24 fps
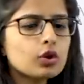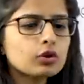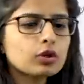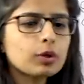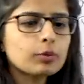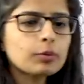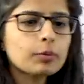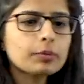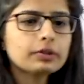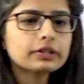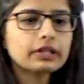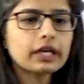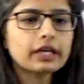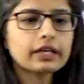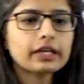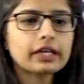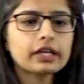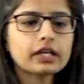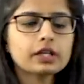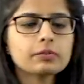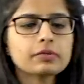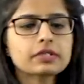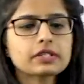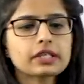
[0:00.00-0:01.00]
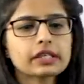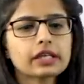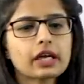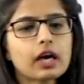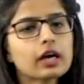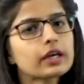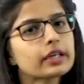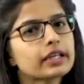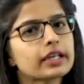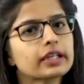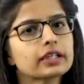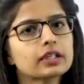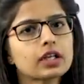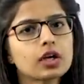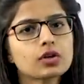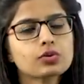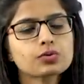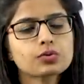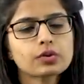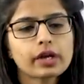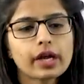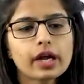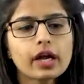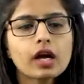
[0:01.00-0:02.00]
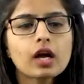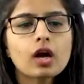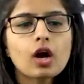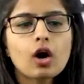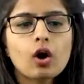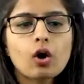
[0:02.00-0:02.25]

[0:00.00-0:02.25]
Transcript: तो आपको बताना है इनमें से क्या करेक्ट आंसर है